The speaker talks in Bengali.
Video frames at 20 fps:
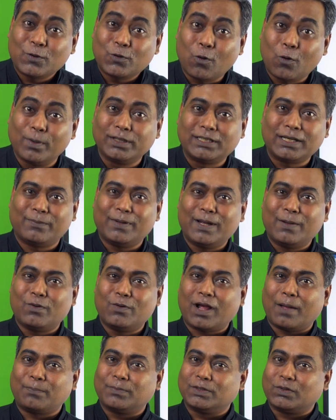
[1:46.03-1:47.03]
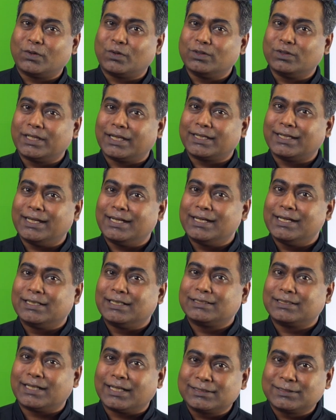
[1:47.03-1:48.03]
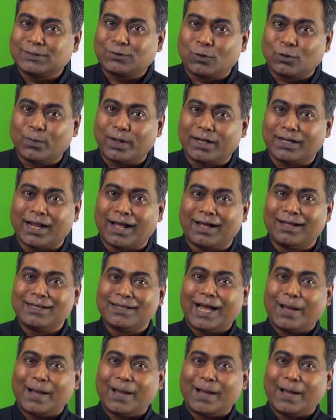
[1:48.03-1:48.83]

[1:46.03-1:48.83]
কমে যাবে এবং আপনি তখন তাকে ট্রাস্ট করবেন না